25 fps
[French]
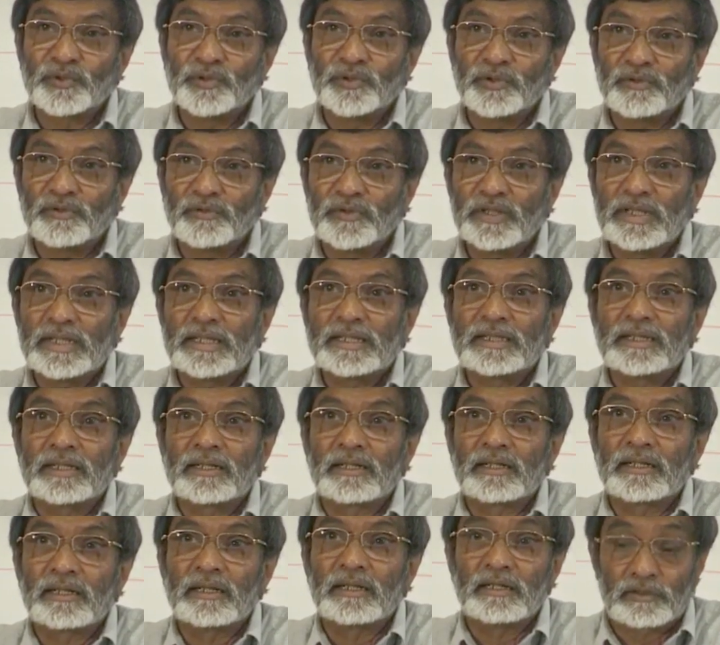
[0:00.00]
pour une vie
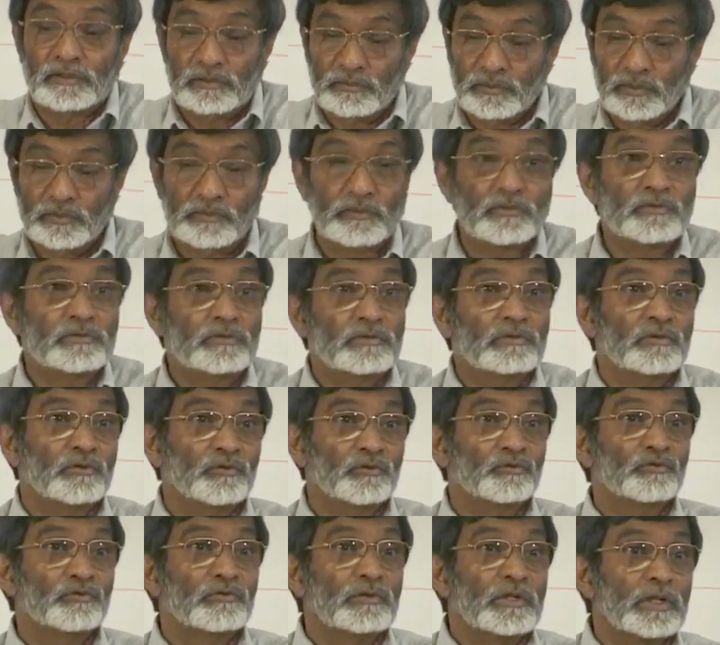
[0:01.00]
éternelle. C'est
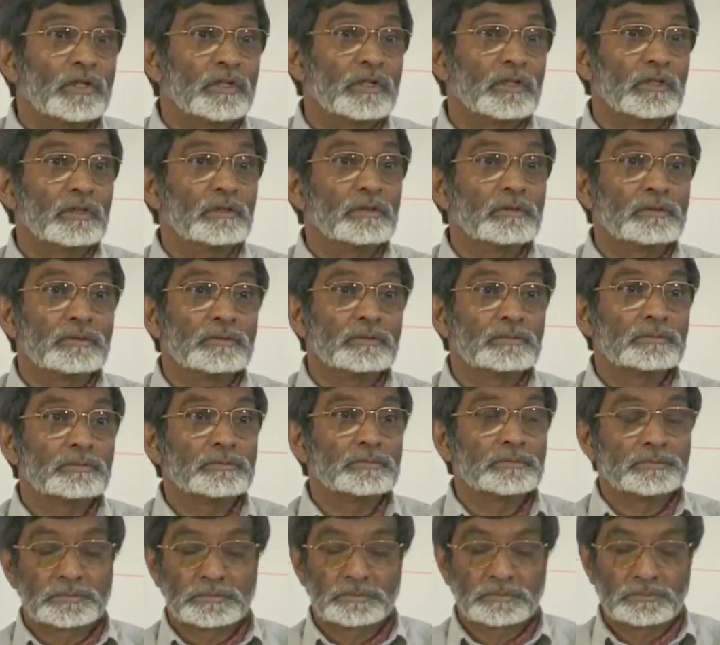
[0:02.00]
en toutes lettres. Hein.
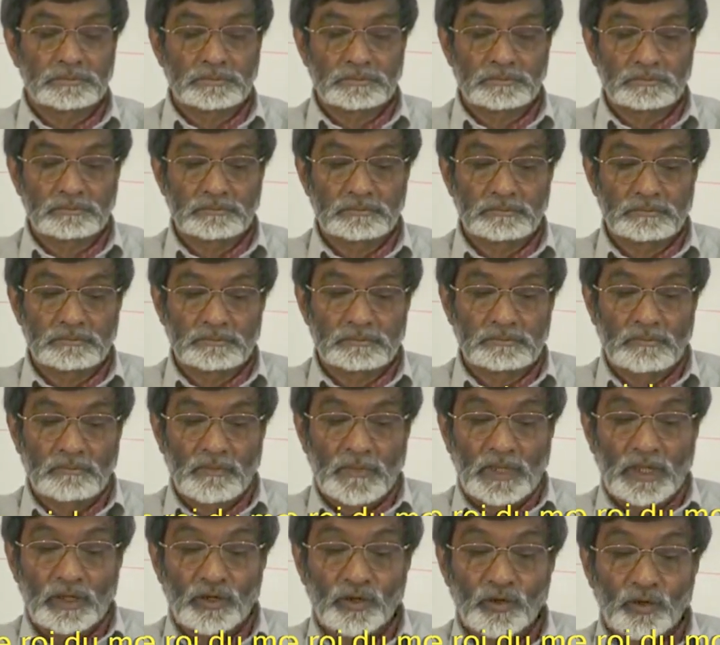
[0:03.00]

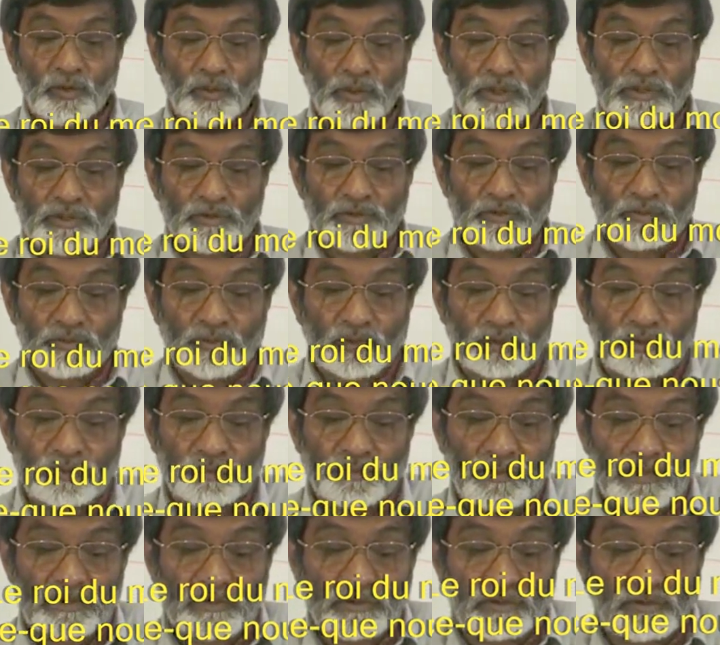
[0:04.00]
le roi du
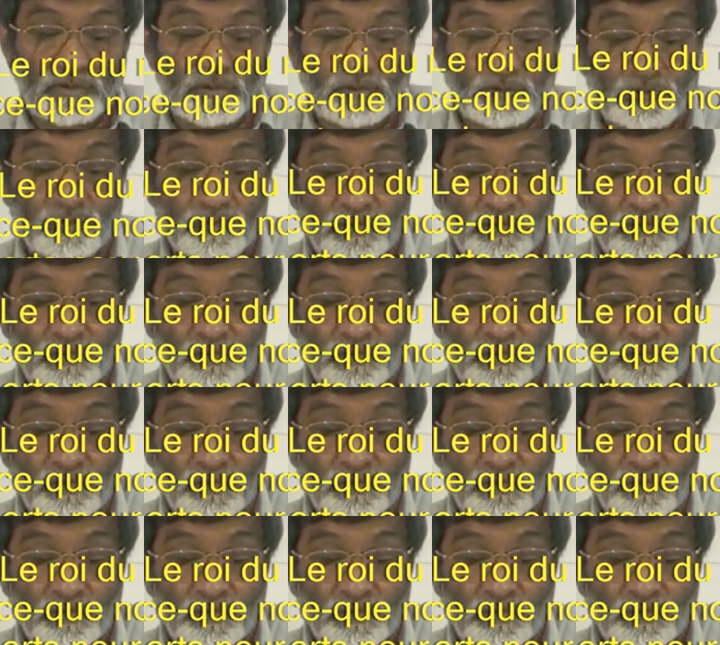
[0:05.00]
monde, parce que